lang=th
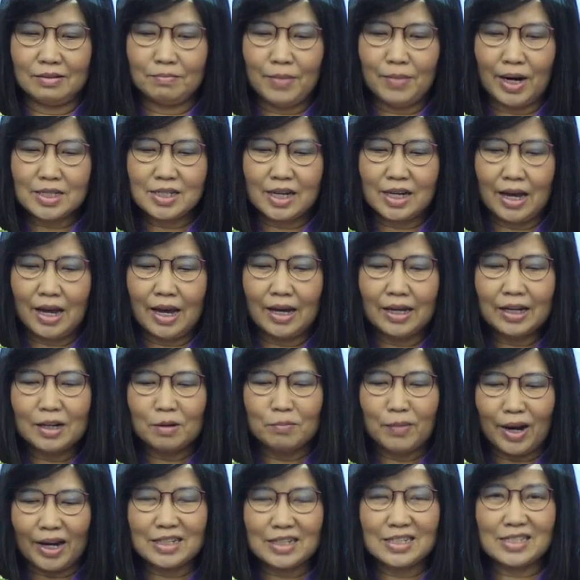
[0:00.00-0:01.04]
มักจะให้
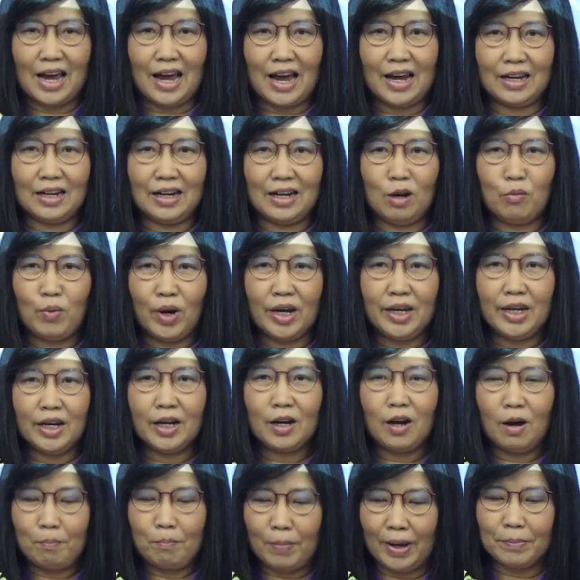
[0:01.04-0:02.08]
กำลังใจและวันนี้
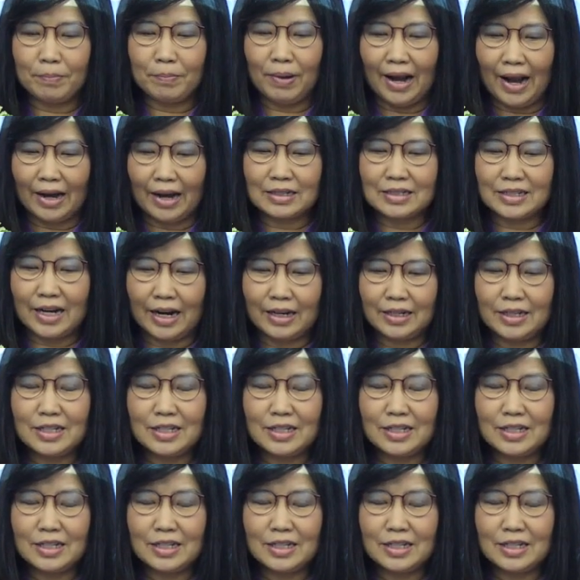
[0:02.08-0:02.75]
ก็เป็นพลังใจ